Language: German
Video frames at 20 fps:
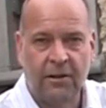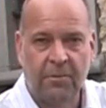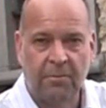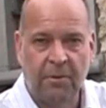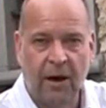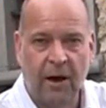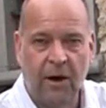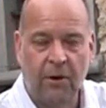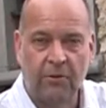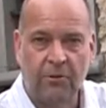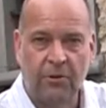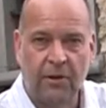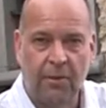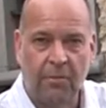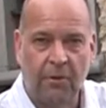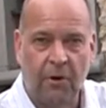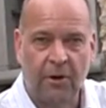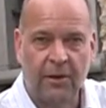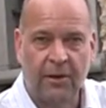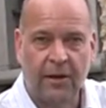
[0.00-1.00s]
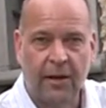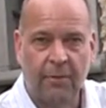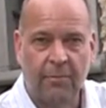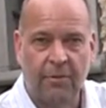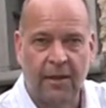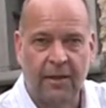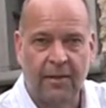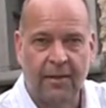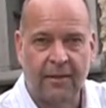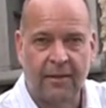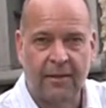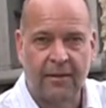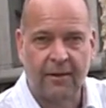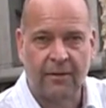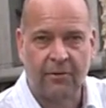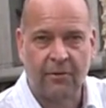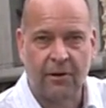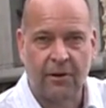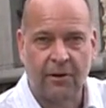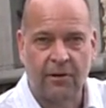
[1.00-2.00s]
die Braut und der Bräutigam setzen sich
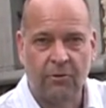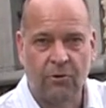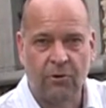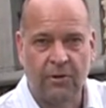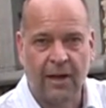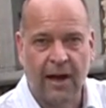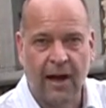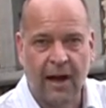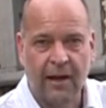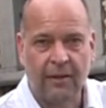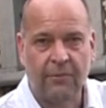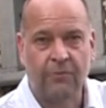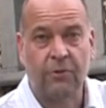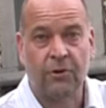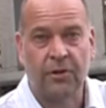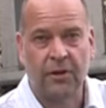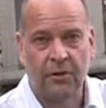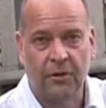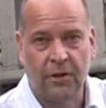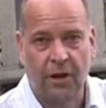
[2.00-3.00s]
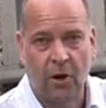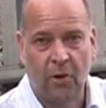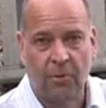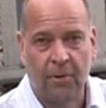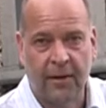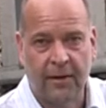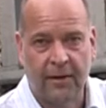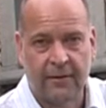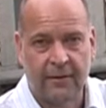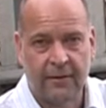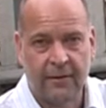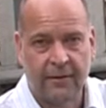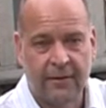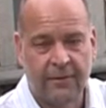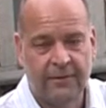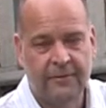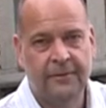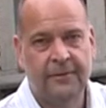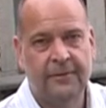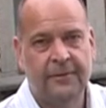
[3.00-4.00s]
natürlich nur dahin, wo es auch sauber ist.
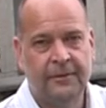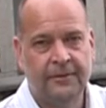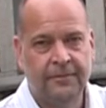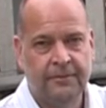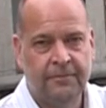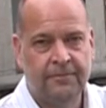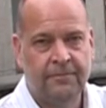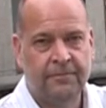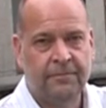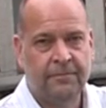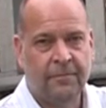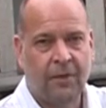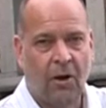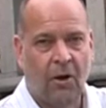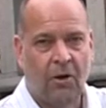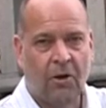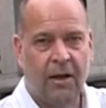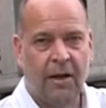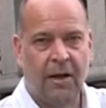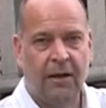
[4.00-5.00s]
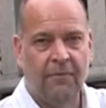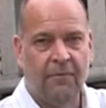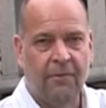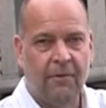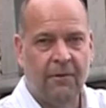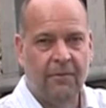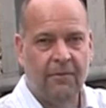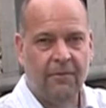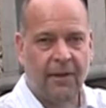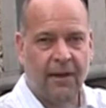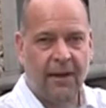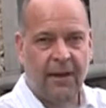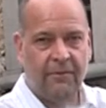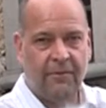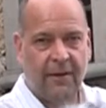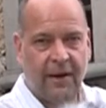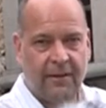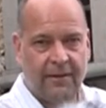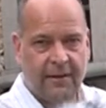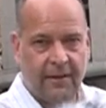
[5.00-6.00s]
Okay, wir
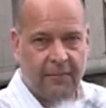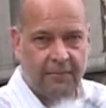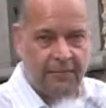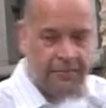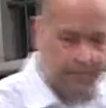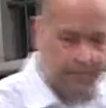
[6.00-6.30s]
gehen weiter.